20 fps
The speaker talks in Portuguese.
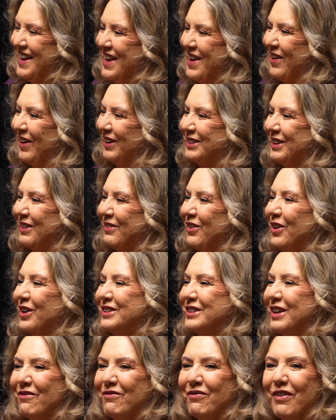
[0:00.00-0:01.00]
hoje,
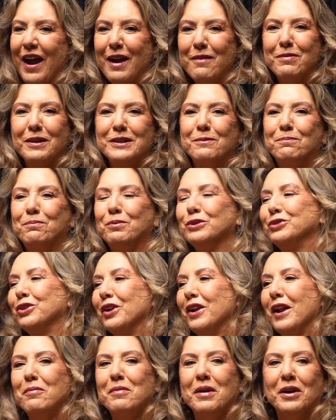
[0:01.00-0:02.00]
hoje é verba de
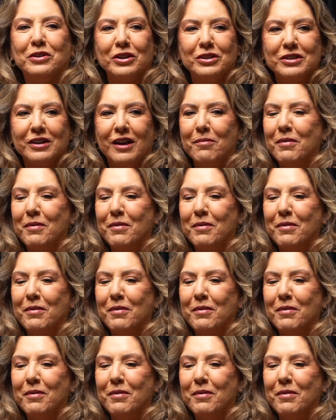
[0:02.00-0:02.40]
impulsionamento. Hoje é